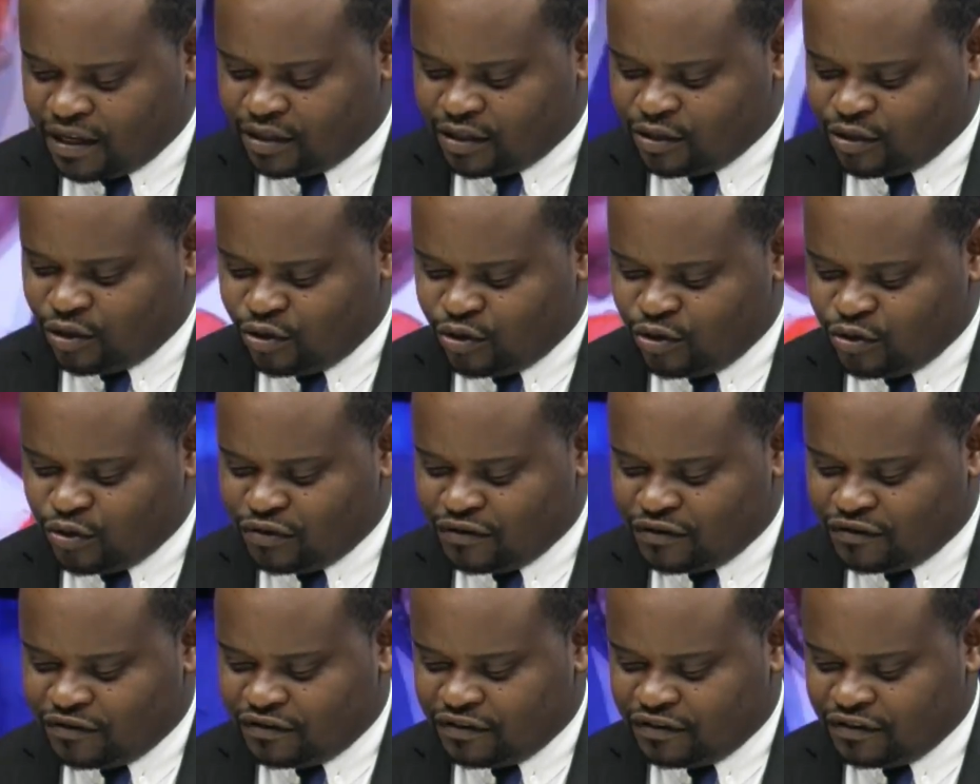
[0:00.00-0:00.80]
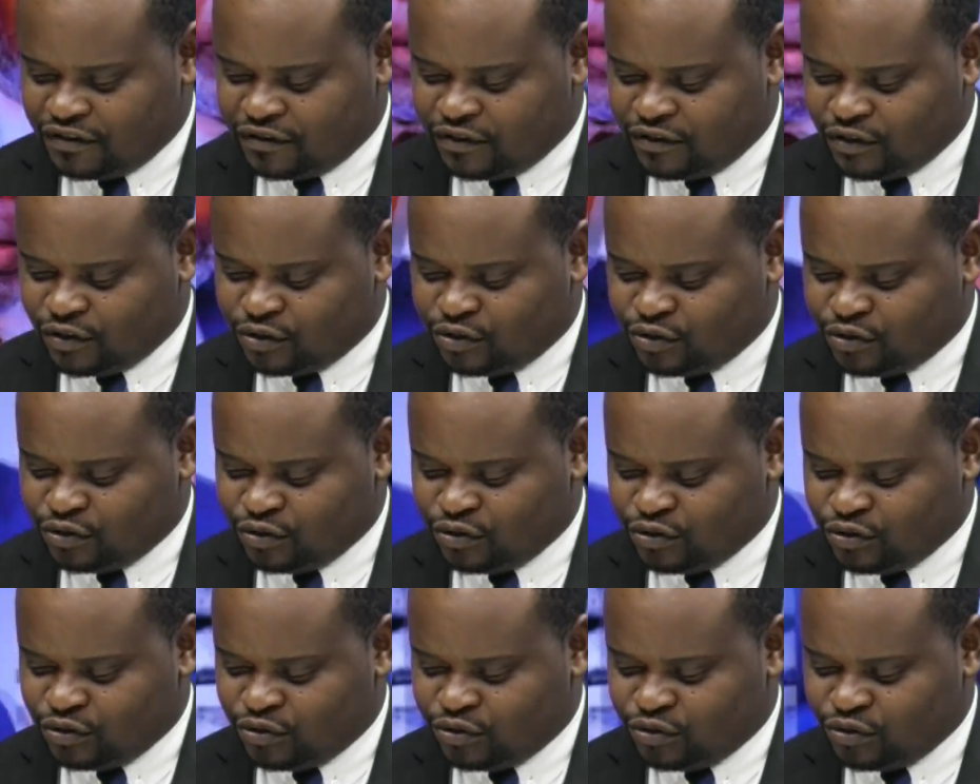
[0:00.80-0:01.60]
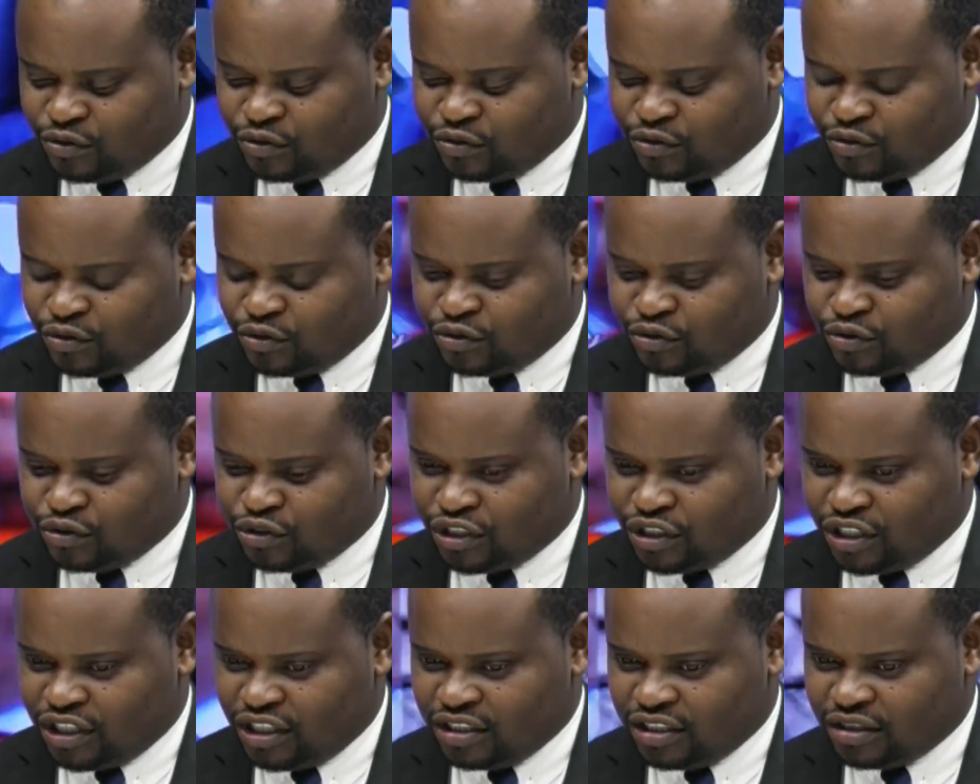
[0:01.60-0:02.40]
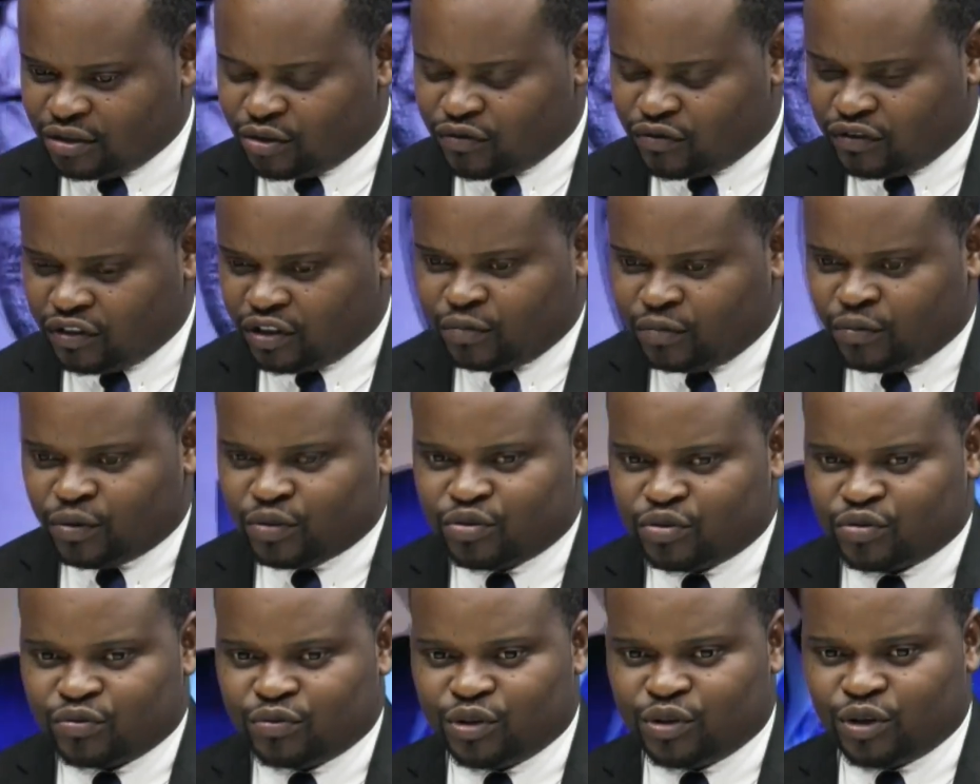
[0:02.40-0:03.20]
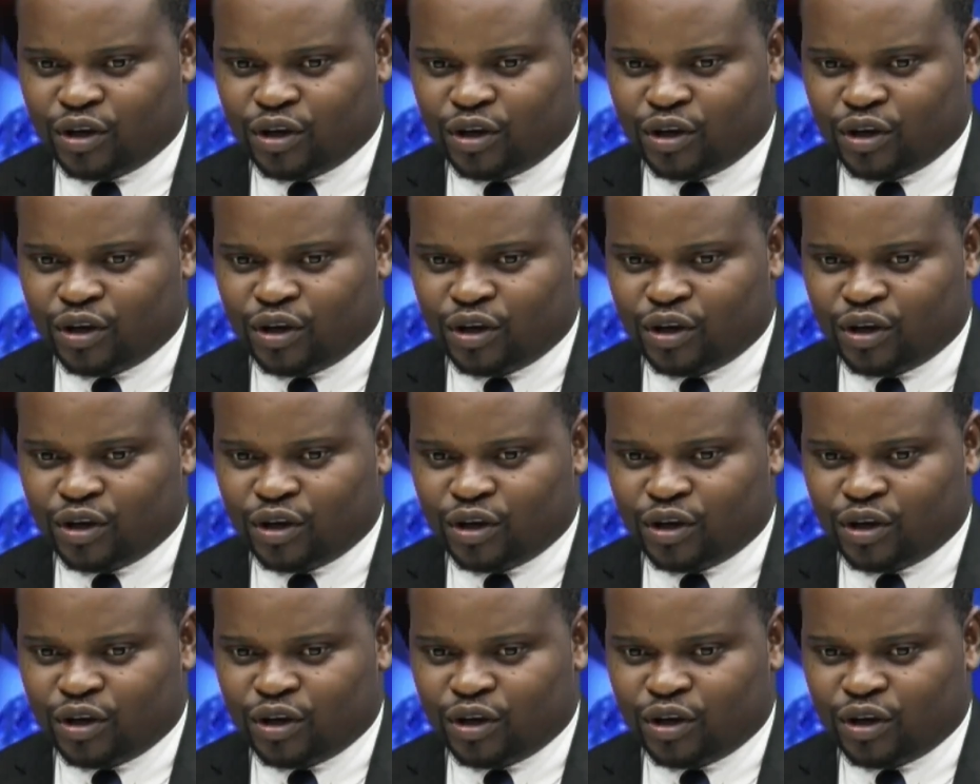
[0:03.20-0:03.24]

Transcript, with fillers: dans le vif du, sujet. Le gouvernement soumis a